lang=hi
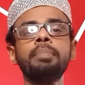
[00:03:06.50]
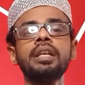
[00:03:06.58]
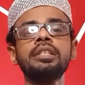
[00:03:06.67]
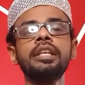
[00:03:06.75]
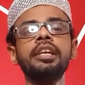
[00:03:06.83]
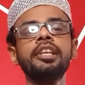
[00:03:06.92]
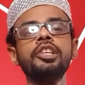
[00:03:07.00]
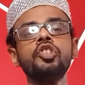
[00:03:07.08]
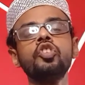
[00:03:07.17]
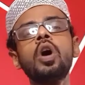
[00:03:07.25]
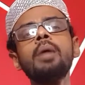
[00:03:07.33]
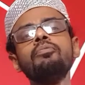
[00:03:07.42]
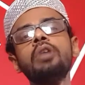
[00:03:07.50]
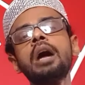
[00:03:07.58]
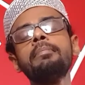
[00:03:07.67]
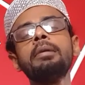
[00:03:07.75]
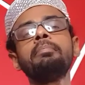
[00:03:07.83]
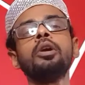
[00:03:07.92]
परसेंट की जॉब
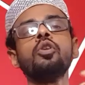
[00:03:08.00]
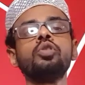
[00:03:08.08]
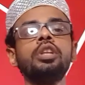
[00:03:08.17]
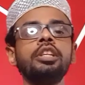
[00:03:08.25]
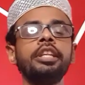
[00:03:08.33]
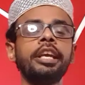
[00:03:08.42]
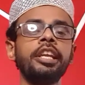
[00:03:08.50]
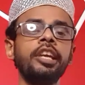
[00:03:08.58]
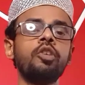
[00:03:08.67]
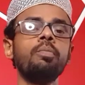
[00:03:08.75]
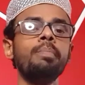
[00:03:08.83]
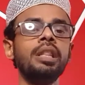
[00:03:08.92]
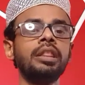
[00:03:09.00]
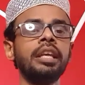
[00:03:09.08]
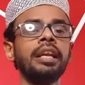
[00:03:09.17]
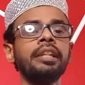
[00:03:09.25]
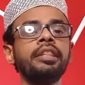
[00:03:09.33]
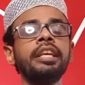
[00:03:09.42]
वहां पे बढ़ोतरी देखने को मिलती
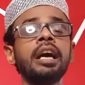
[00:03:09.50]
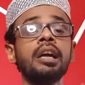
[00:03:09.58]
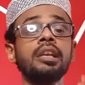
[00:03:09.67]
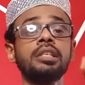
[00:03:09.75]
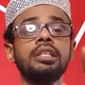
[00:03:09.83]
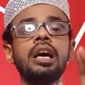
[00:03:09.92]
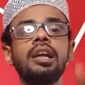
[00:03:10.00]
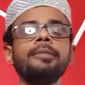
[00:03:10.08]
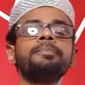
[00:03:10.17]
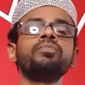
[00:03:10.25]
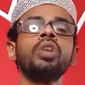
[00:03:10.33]
रहती है हर साल